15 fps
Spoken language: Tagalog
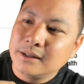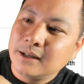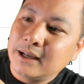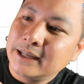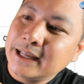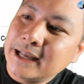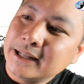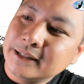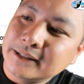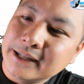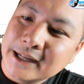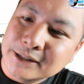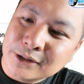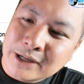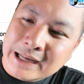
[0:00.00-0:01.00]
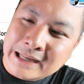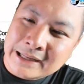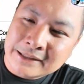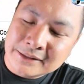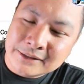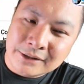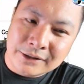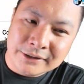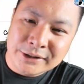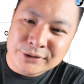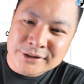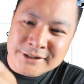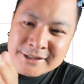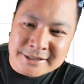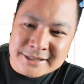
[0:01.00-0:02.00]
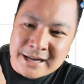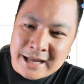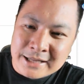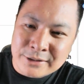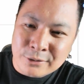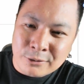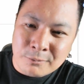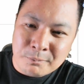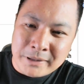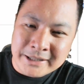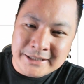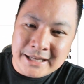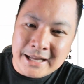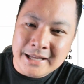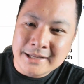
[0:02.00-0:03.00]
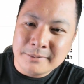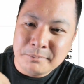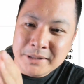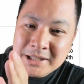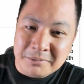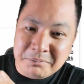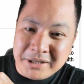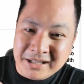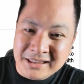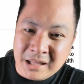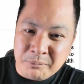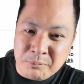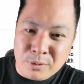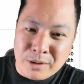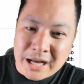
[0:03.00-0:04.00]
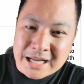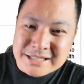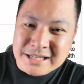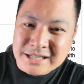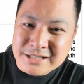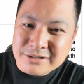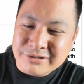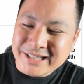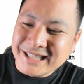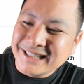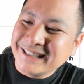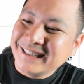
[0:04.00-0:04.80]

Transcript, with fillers: Ayan, eto ha. Oh, hindi ko sinisiraan yung kumpanya. Binibuild up ko nga sa inyo eh.